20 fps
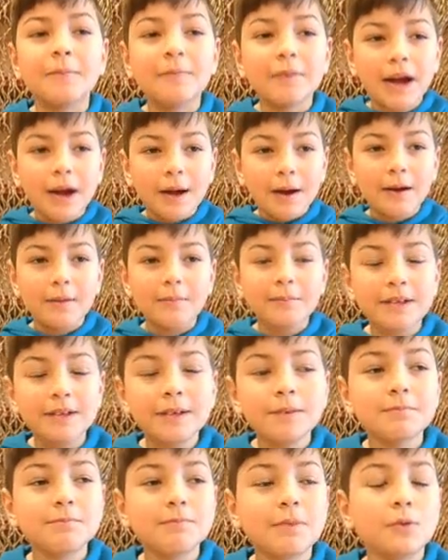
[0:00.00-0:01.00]
a,
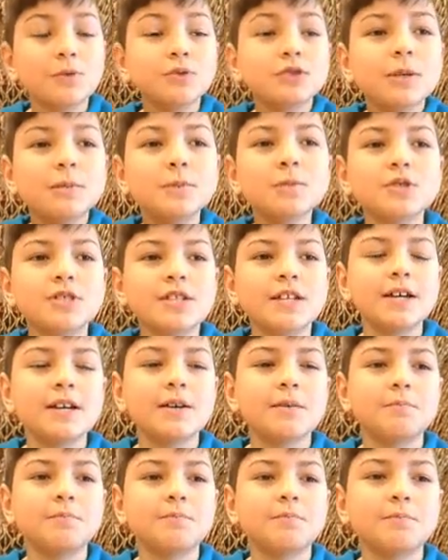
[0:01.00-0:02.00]
mí me gusta Muse
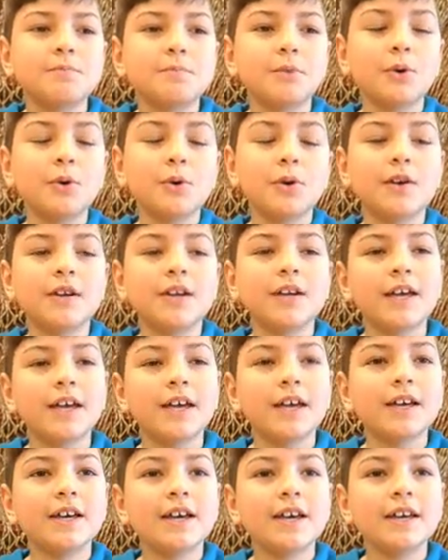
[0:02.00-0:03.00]

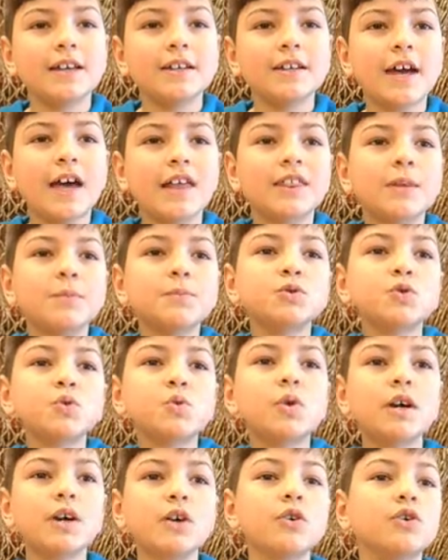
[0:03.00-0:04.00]
porque hacemos
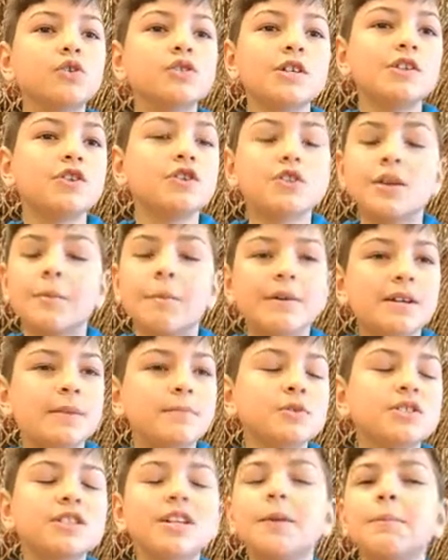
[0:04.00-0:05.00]
juegos y nos lo
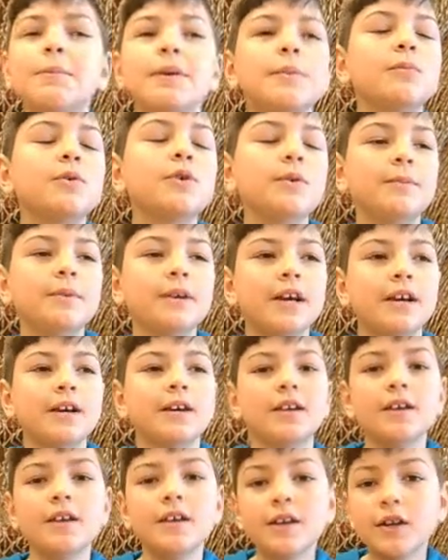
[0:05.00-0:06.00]
pasamos siempre muy bien.
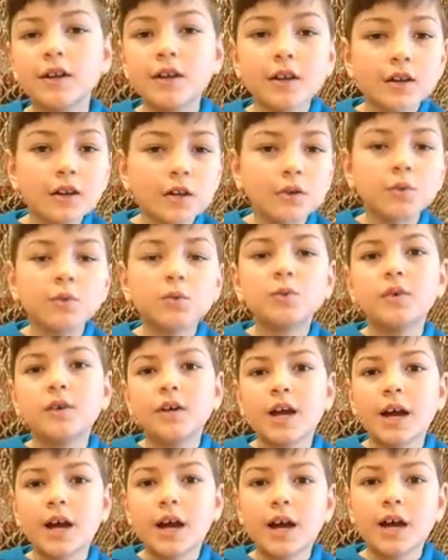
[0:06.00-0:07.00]

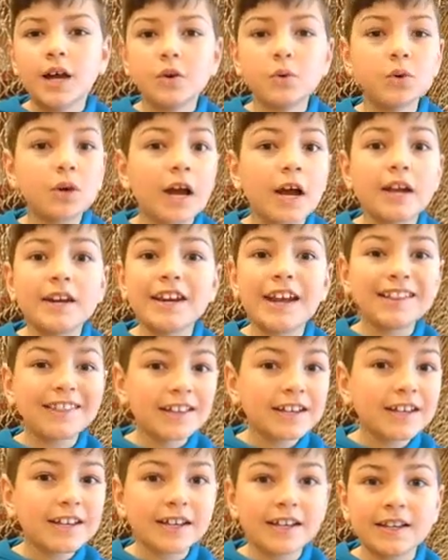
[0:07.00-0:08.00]
Nunca, nunca,
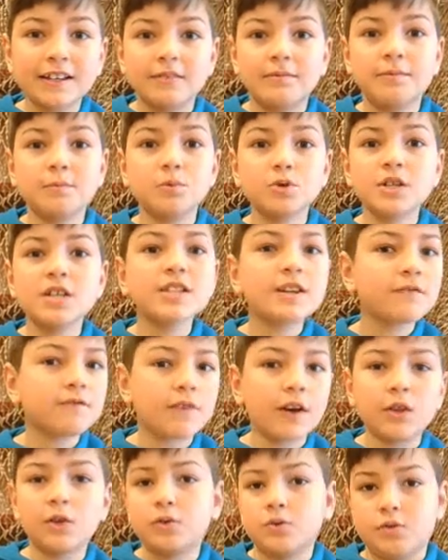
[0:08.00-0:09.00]
nadie, Muse se
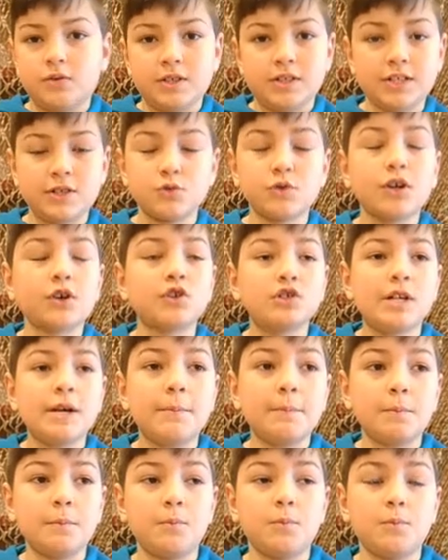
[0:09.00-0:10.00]
enfadó. Y es una
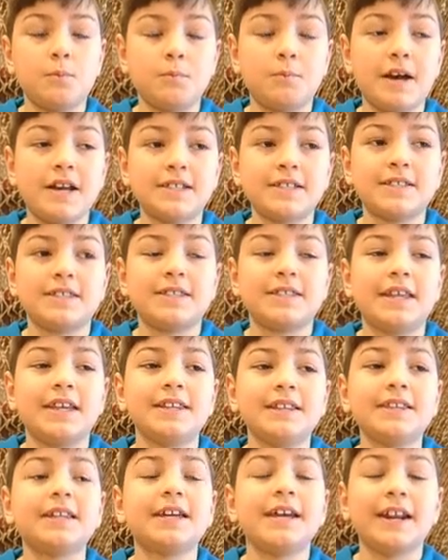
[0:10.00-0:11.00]
cosa
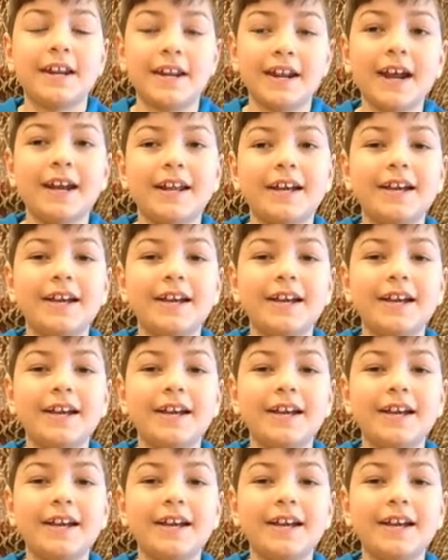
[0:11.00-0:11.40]
bastante rara.